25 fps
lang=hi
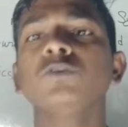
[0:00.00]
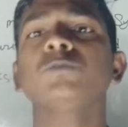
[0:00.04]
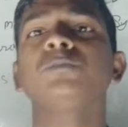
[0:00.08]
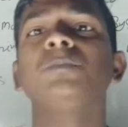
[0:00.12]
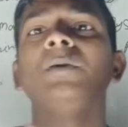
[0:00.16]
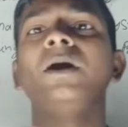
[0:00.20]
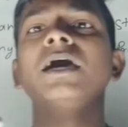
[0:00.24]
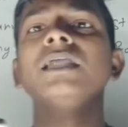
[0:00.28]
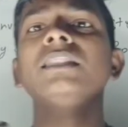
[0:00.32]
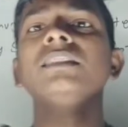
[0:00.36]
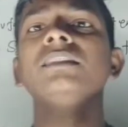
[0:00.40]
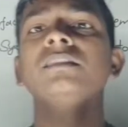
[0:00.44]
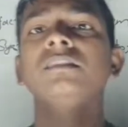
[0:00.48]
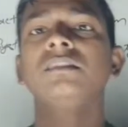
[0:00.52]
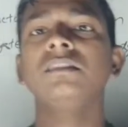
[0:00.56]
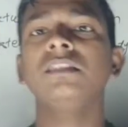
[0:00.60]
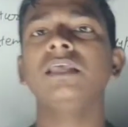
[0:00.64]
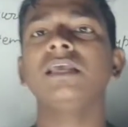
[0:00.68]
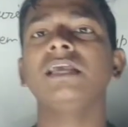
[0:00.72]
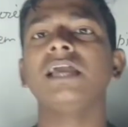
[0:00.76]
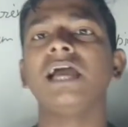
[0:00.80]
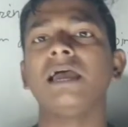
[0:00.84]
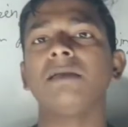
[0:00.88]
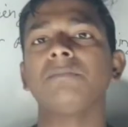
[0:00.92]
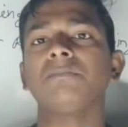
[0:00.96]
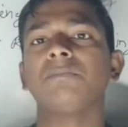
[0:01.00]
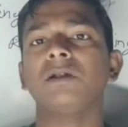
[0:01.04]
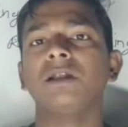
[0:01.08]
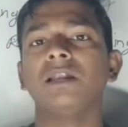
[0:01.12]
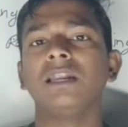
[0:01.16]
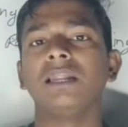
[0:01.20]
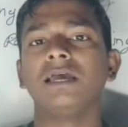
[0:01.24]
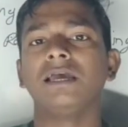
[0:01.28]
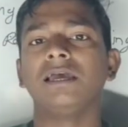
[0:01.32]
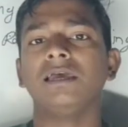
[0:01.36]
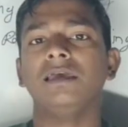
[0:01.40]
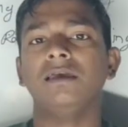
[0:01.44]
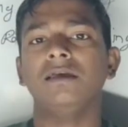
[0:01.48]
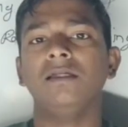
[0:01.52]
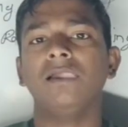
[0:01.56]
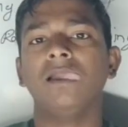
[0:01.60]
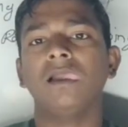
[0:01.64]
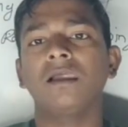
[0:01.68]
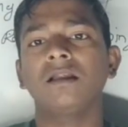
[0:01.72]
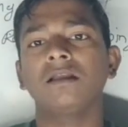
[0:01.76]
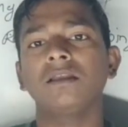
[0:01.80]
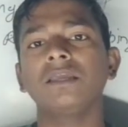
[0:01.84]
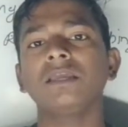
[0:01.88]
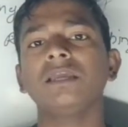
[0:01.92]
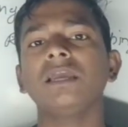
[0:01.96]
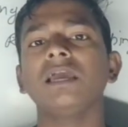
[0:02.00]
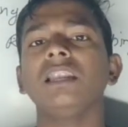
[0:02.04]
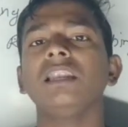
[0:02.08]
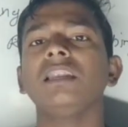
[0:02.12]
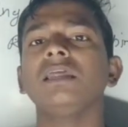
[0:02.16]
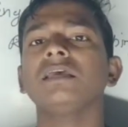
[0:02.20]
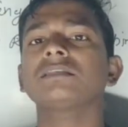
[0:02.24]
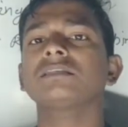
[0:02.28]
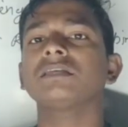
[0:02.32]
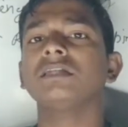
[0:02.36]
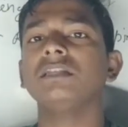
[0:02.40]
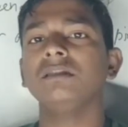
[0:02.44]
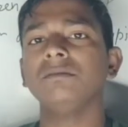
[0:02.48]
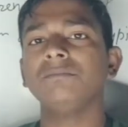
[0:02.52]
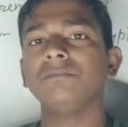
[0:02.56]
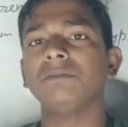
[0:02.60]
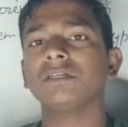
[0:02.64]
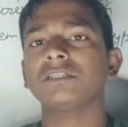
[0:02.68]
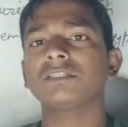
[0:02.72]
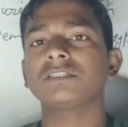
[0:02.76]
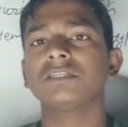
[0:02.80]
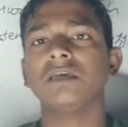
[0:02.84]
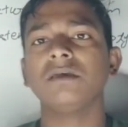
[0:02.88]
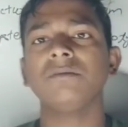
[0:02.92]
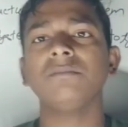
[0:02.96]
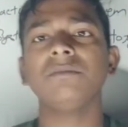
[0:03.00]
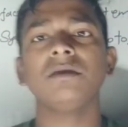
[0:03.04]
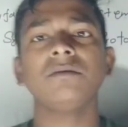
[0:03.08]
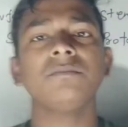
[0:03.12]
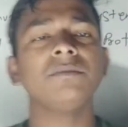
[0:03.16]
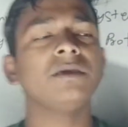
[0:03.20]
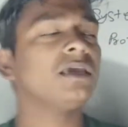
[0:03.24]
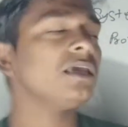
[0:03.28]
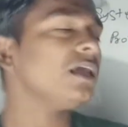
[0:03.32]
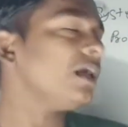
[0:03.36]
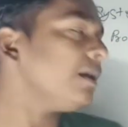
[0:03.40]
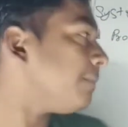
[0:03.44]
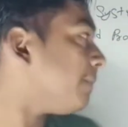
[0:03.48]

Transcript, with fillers: उत्पाद निकाय पढ़ना है ठीक है लेसन नंबर छह में हमें क्या